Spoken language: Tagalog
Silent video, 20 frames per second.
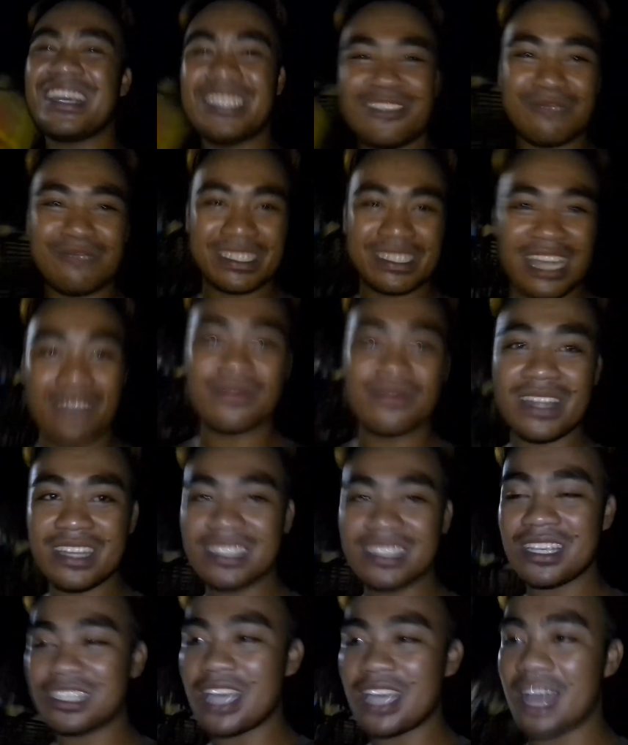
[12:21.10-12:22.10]
Paki-subscribe na
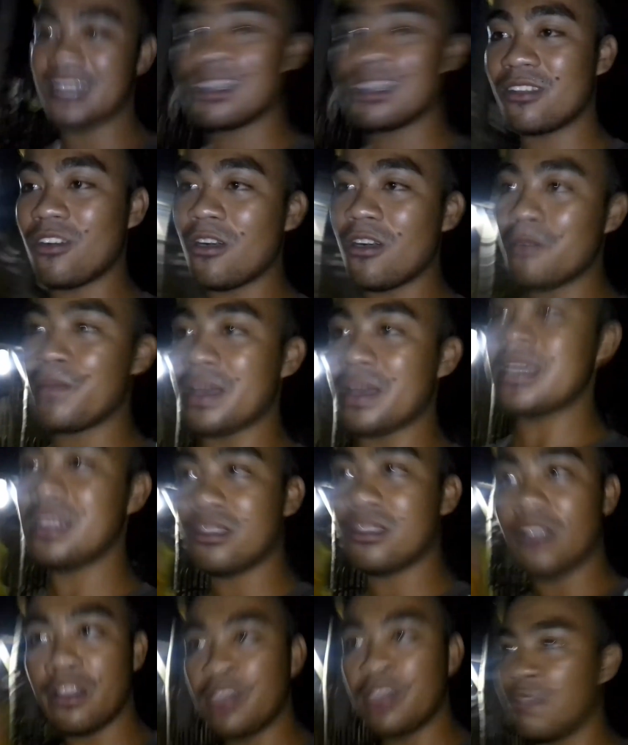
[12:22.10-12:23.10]
rin sa channel ko,
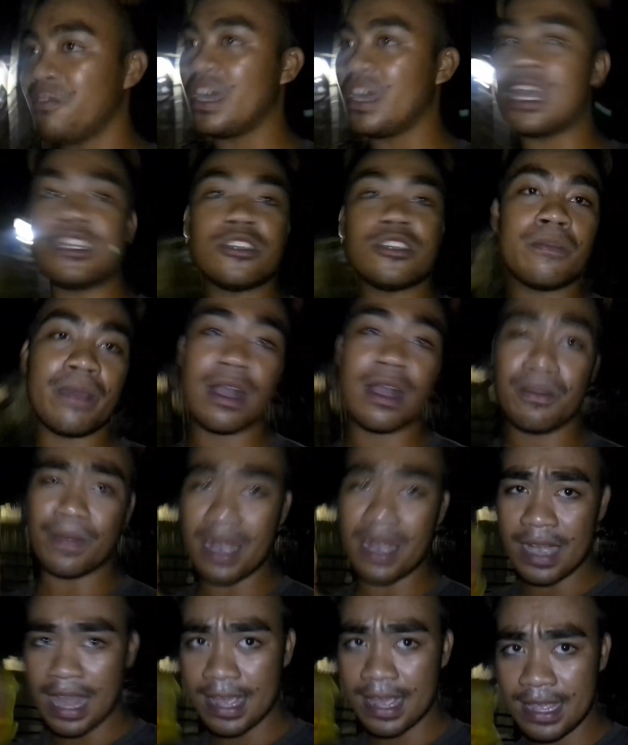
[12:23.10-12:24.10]
pa-hit the notification bell
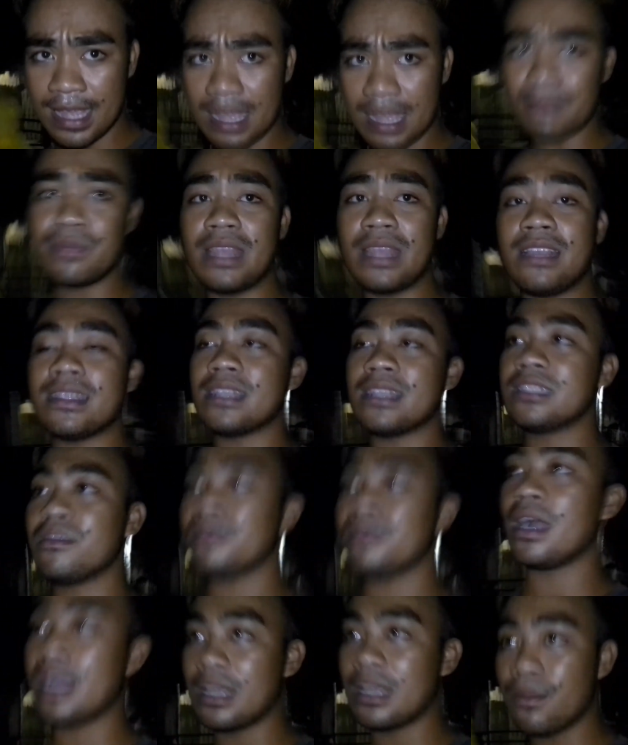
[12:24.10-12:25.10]
para lagi kang updated
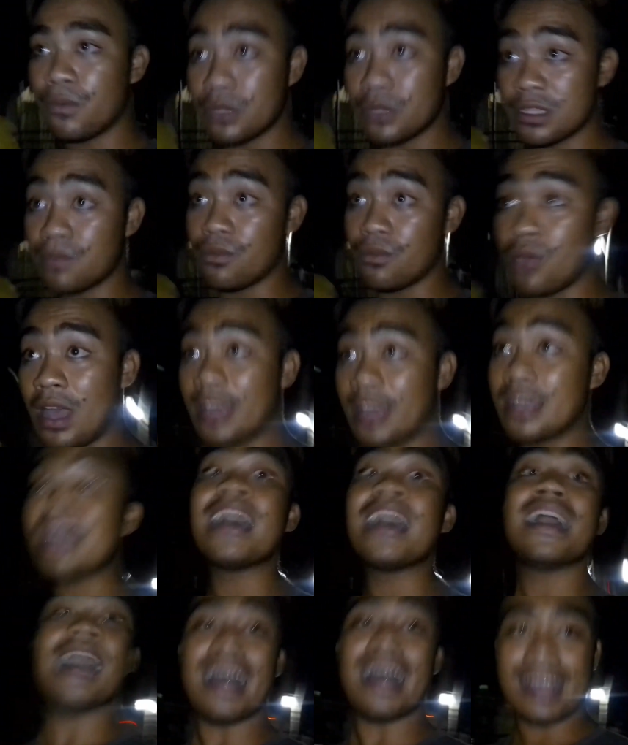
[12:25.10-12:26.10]
sa mga ganap ko sa buhay.
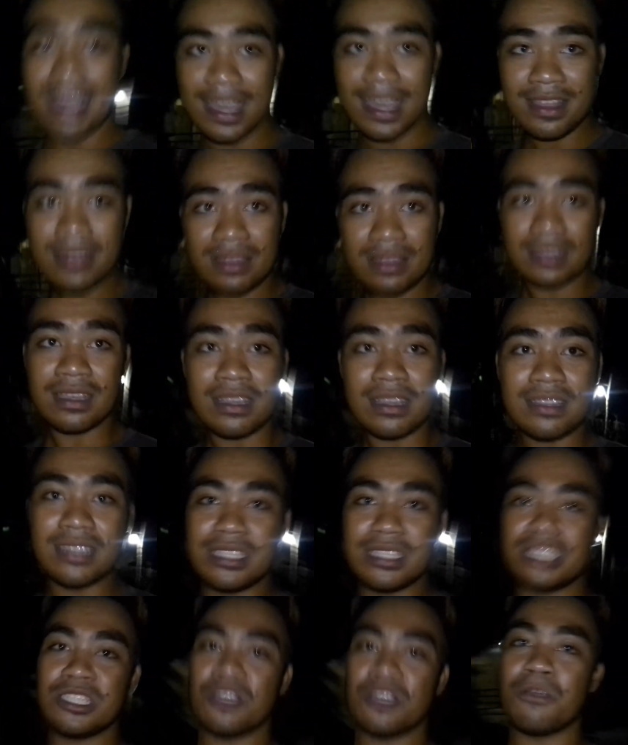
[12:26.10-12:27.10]
Again,
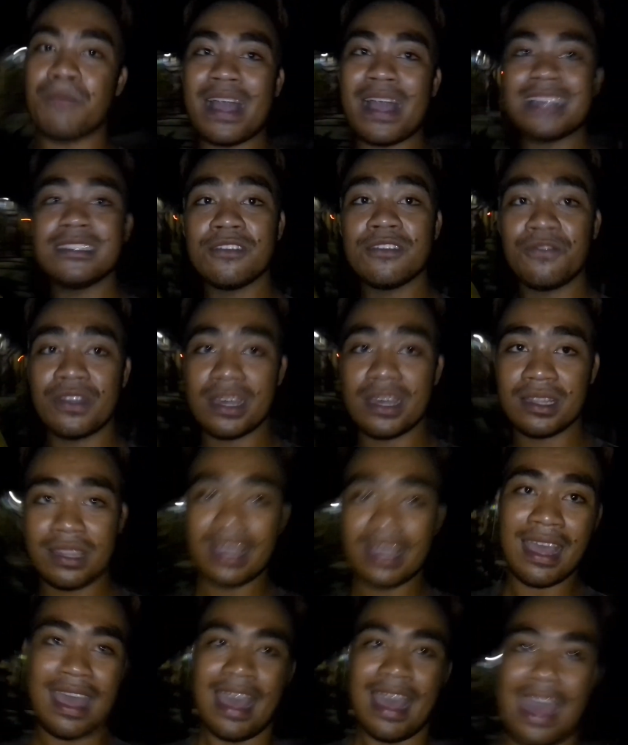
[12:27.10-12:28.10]
this is your plastic friend,
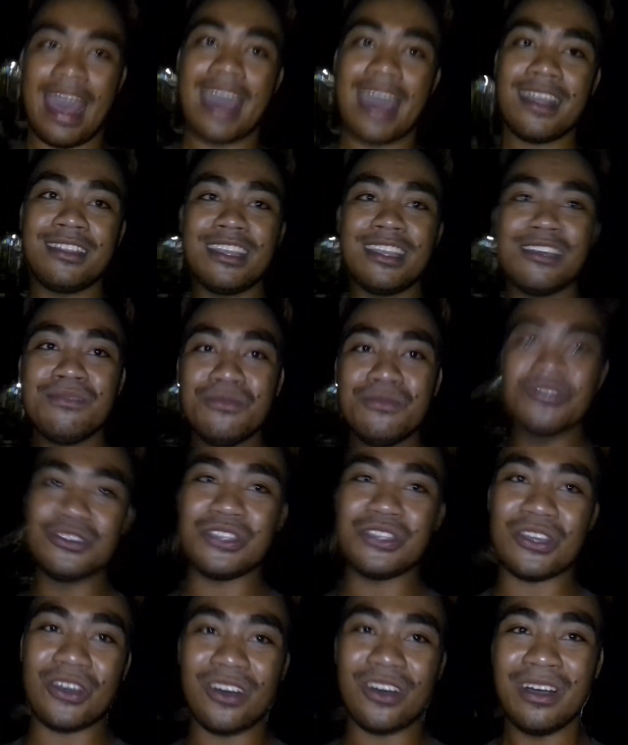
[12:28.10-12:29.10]
Eddie
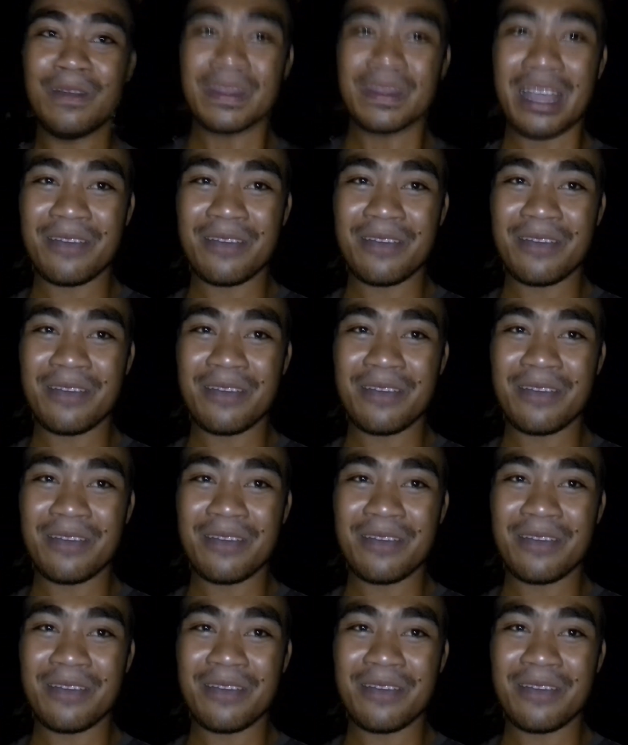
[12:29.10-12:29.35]
Munyo.